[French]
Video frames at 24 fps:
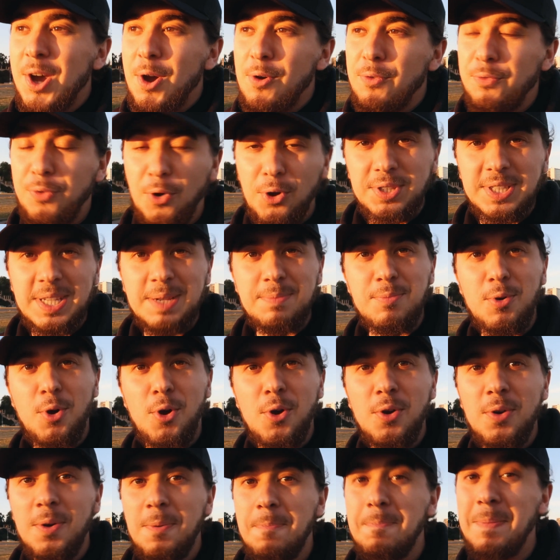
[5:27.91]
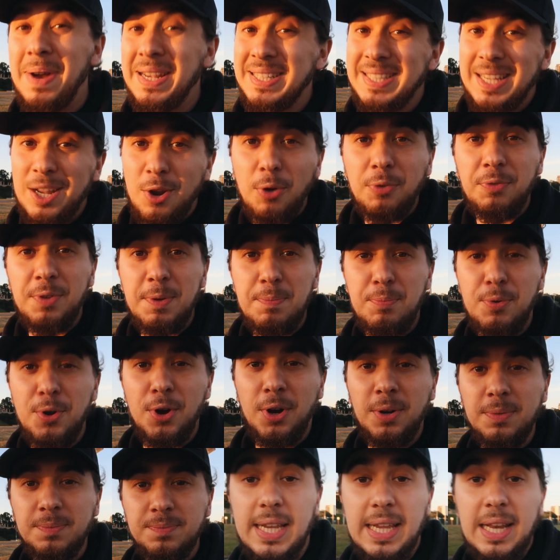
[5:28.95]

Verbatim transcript: forcément, bah, ça leur fait peur.